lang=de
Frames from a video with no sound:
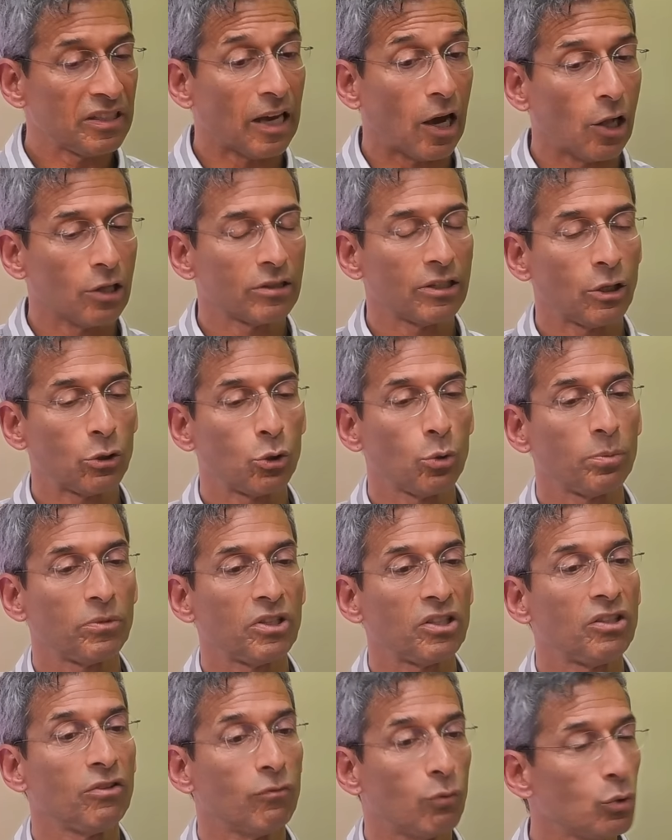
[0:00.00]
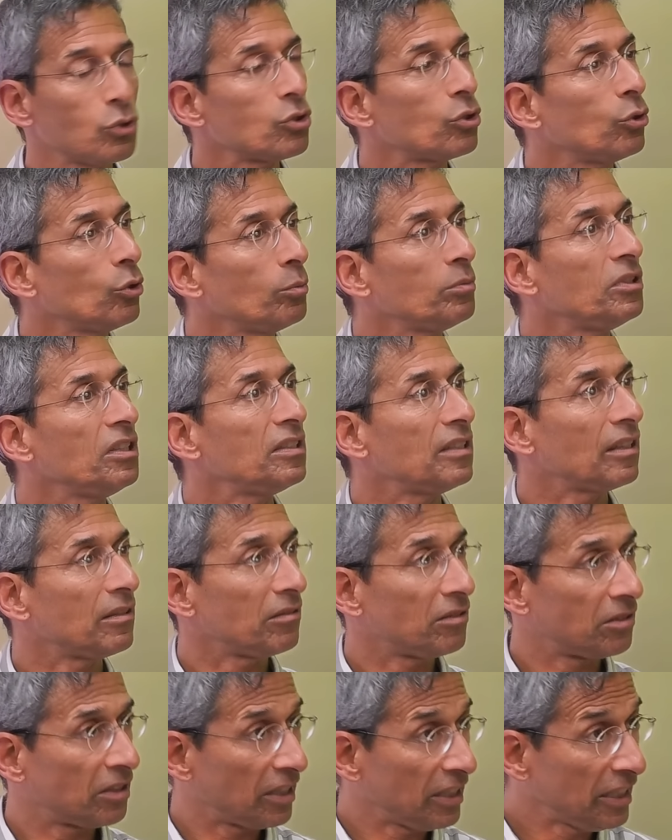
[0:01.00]
alten Ägypter, die wussten um diese
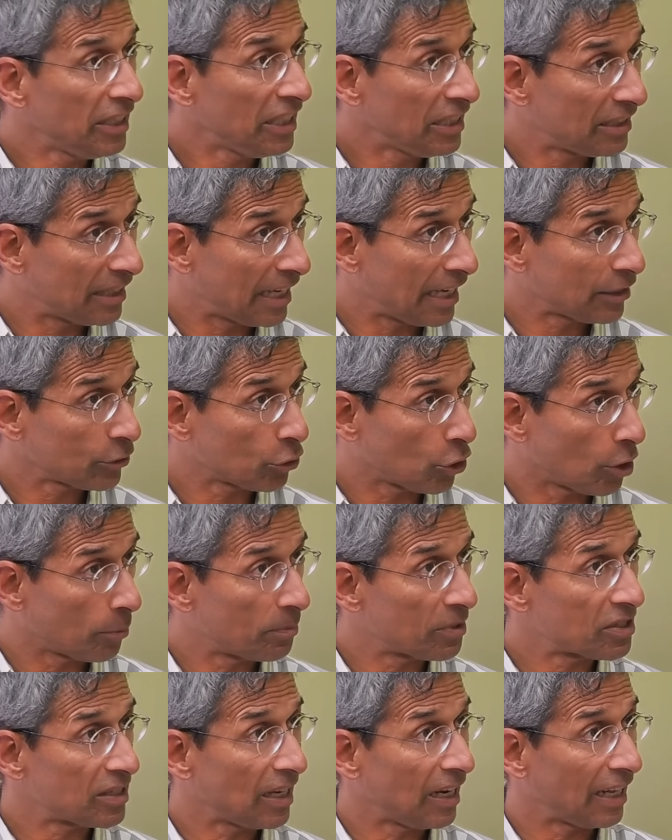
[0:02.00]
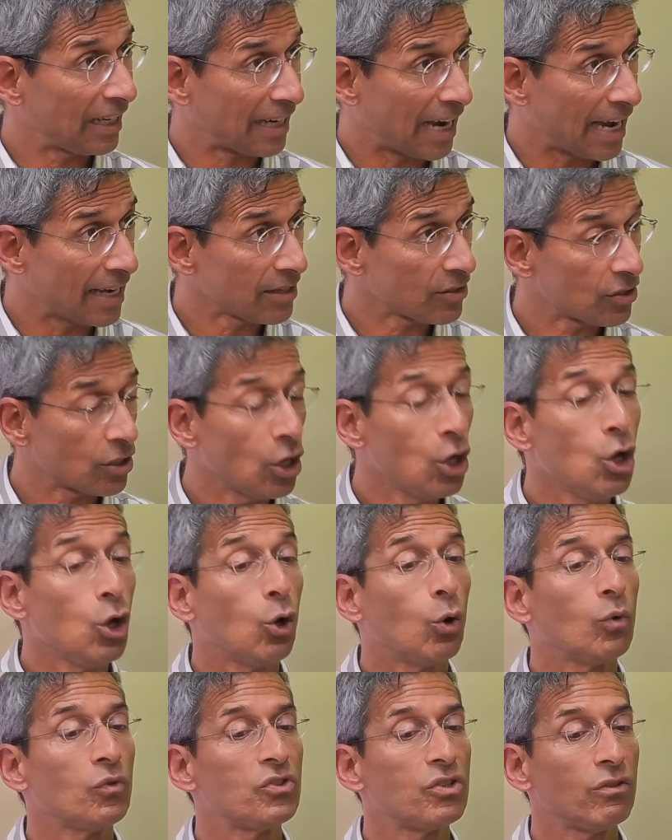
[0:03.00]
Trinität Körper, Seele, Geist
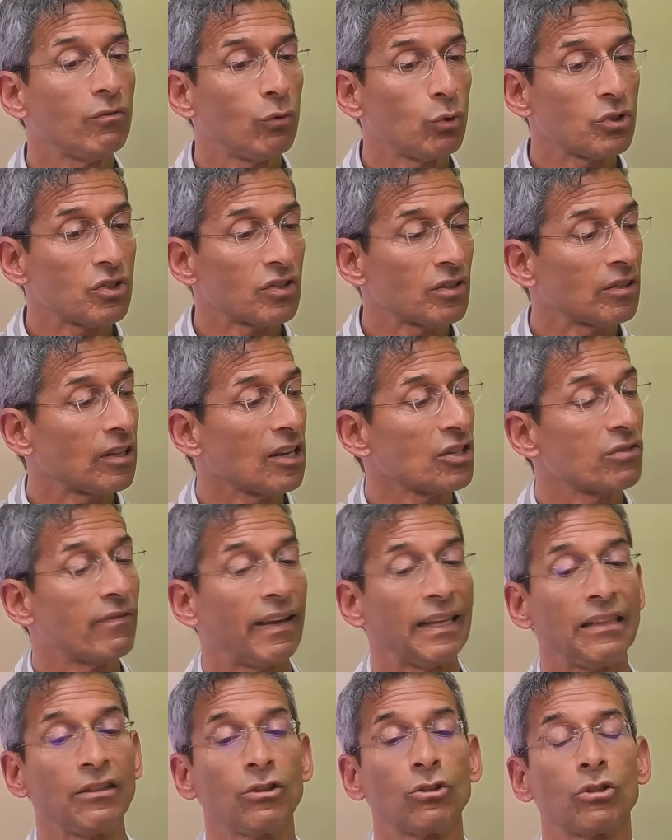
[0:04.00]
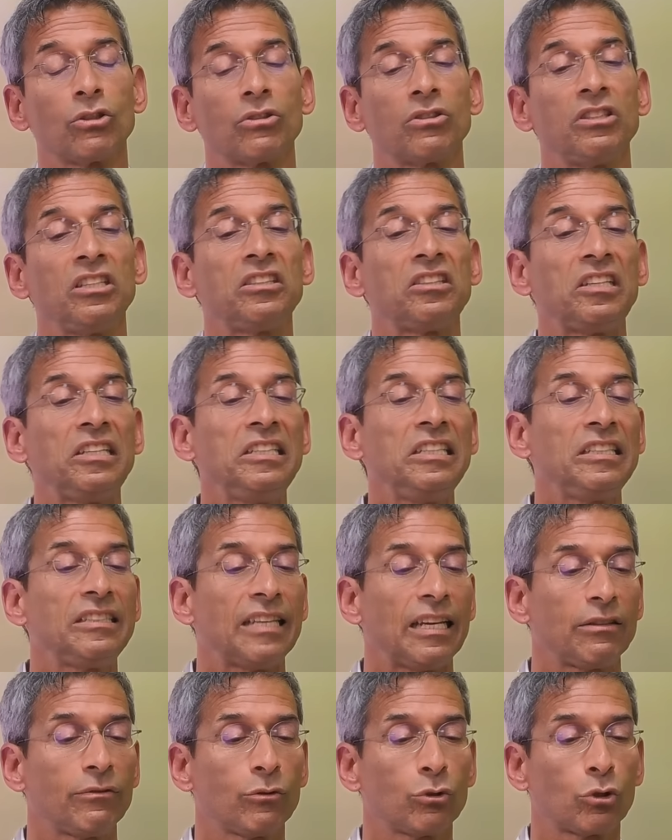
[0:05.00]
und sie wussten, dass wenn die
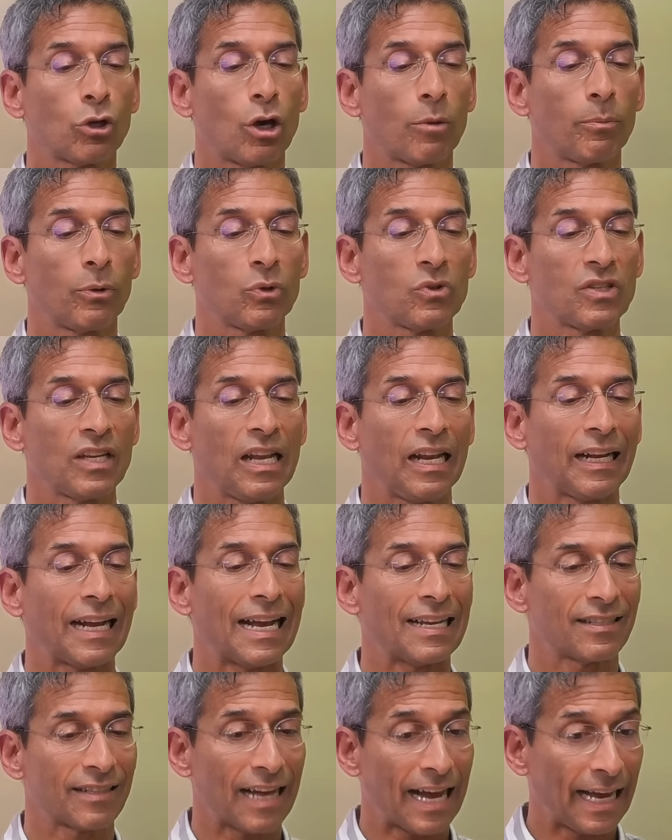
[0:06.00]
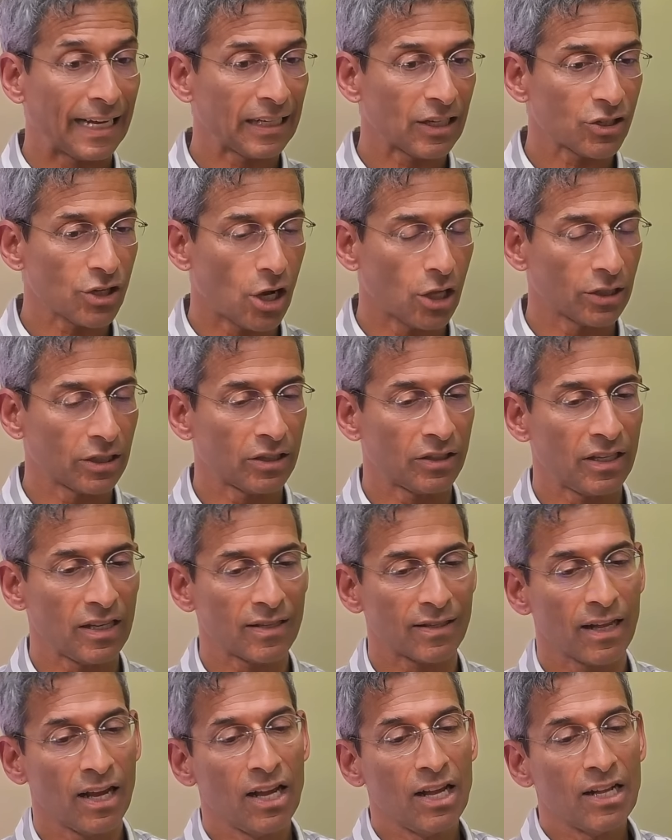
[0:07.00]
Trinität von Körper und Seele, Geist eingeschaltet
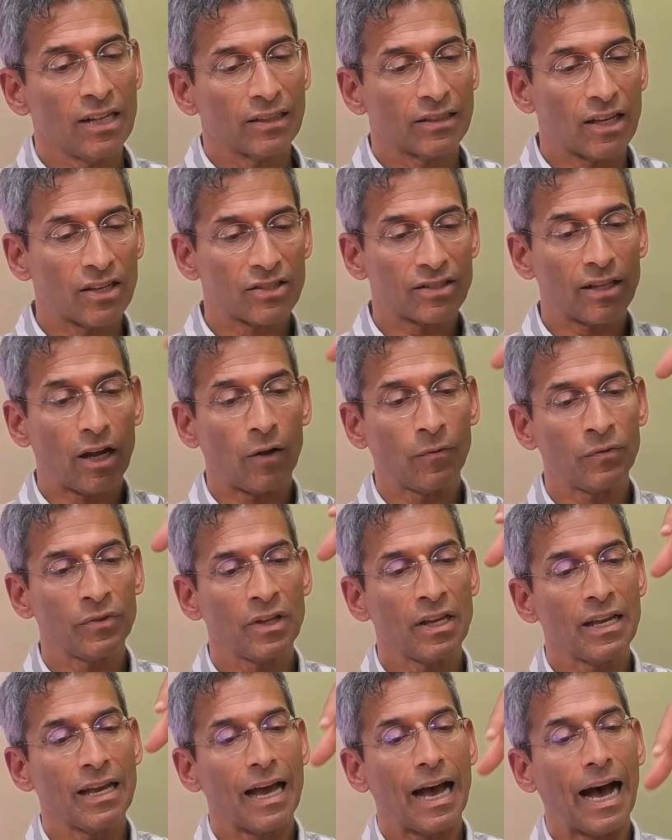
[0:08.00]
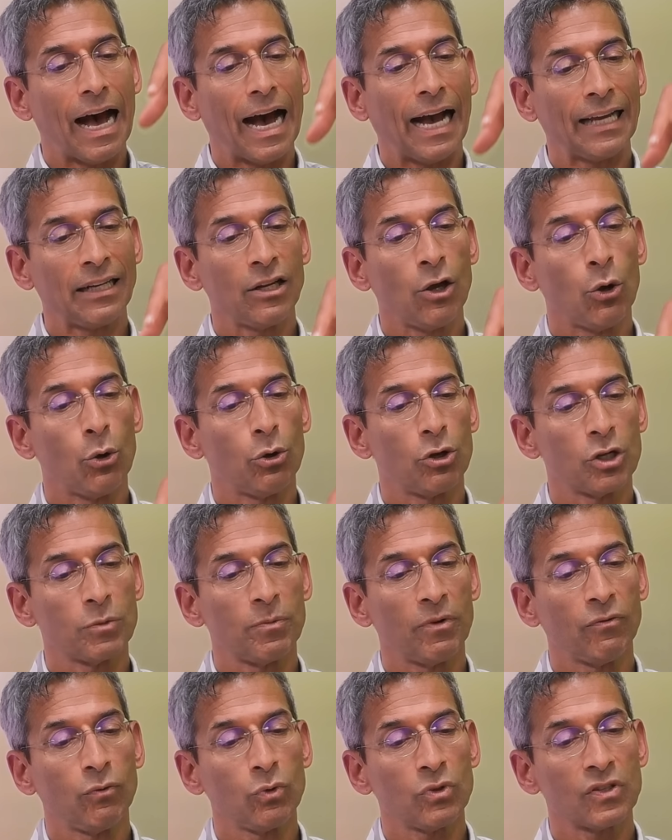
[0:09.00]
ist, dass dann ein höheres
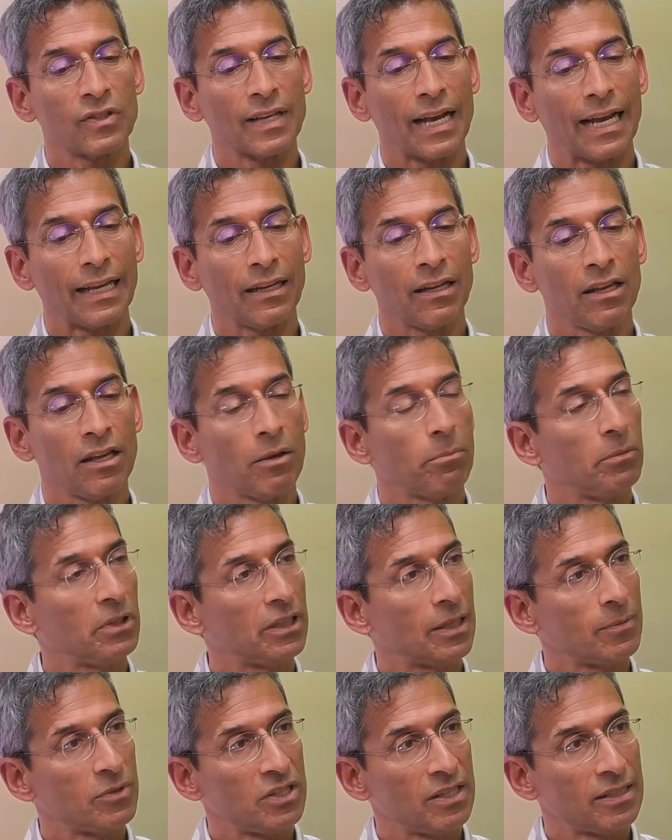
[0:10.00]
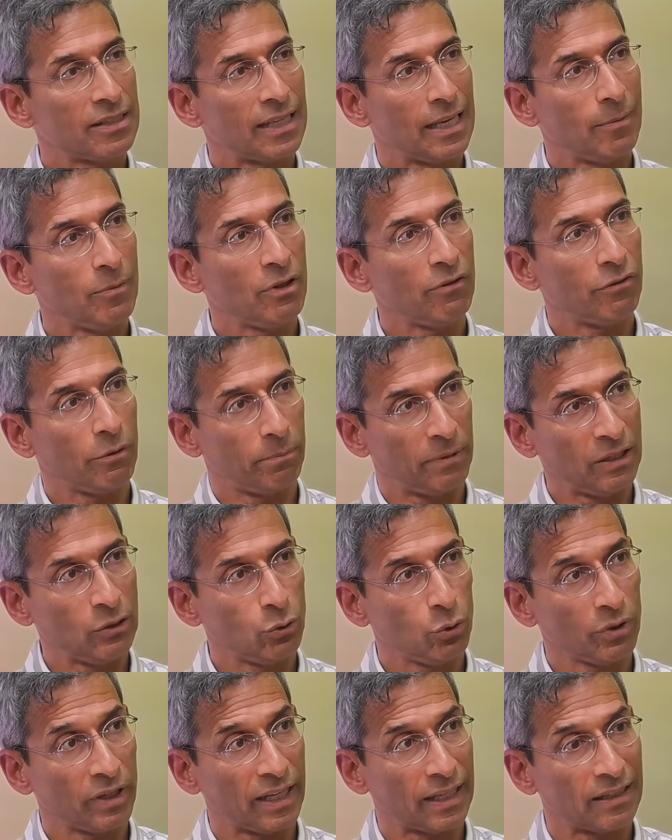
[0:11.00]
Bewusstsein mit dem System in
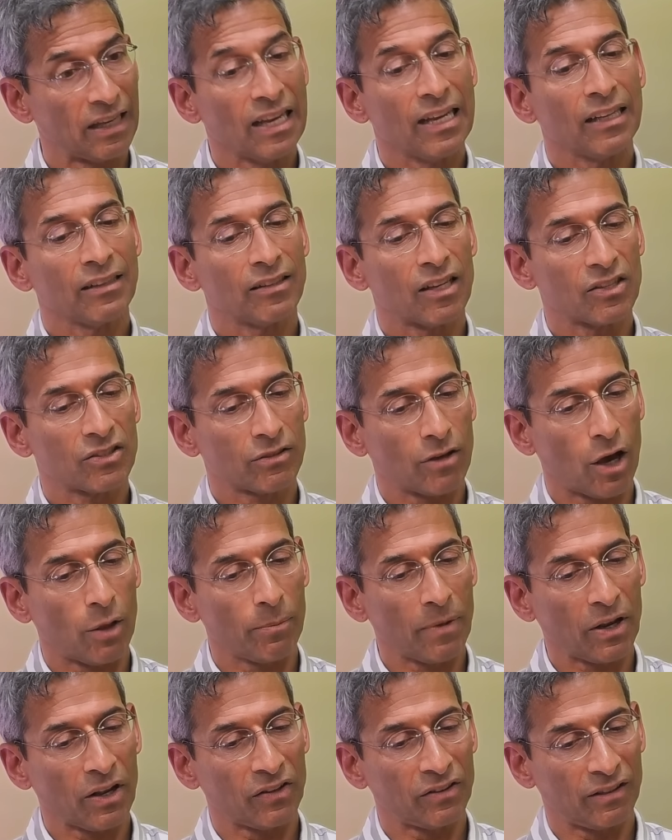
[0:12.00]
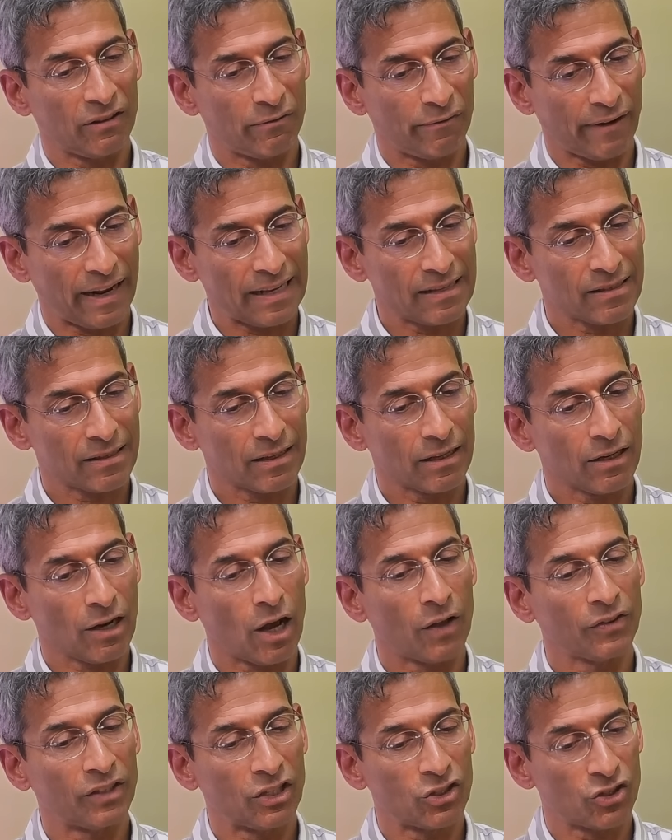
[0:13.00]
Verbindung geht. Das kann man an den Fresken,
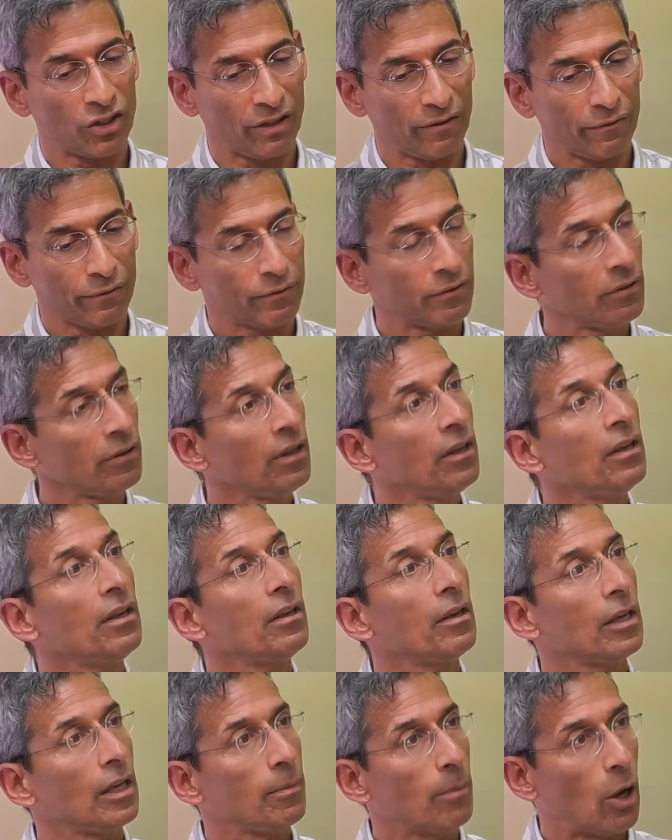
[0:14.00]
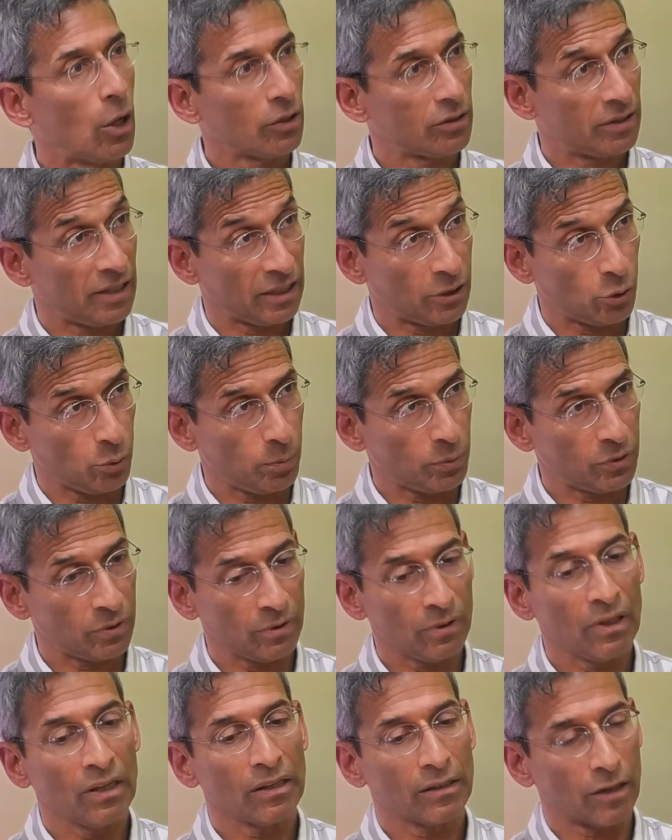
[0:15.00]
an den Schriften im alten
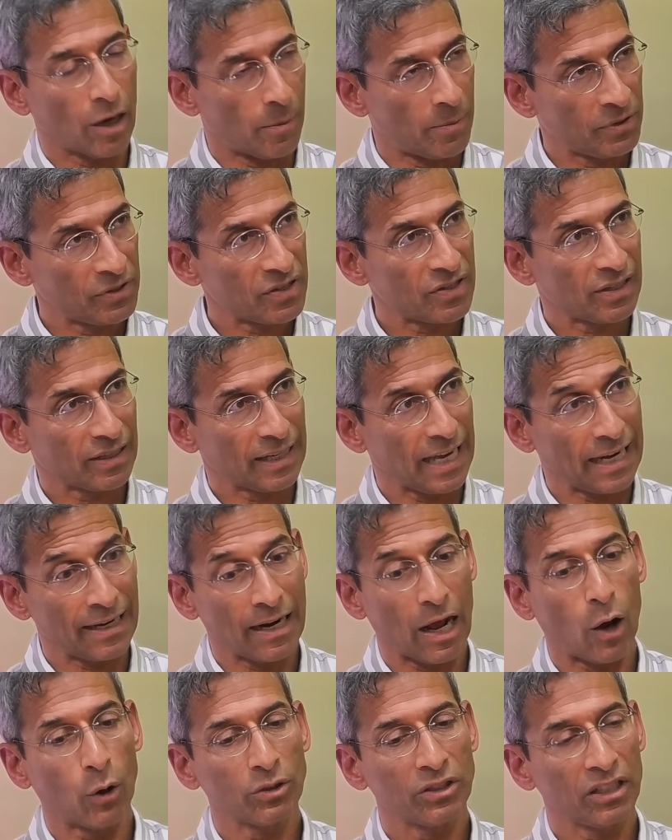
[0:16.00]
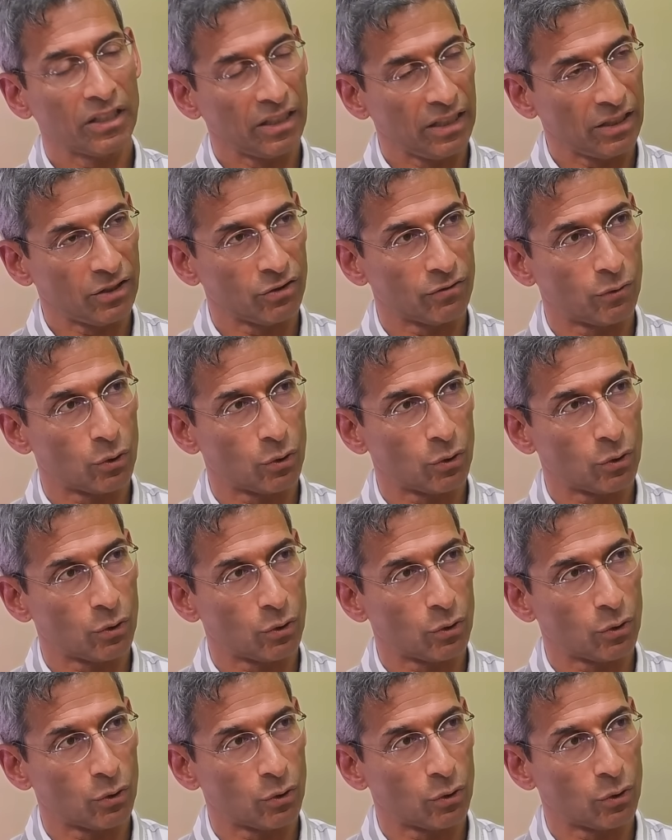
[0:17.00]
Ägypten, kann man das erkennen. Auch die Griechen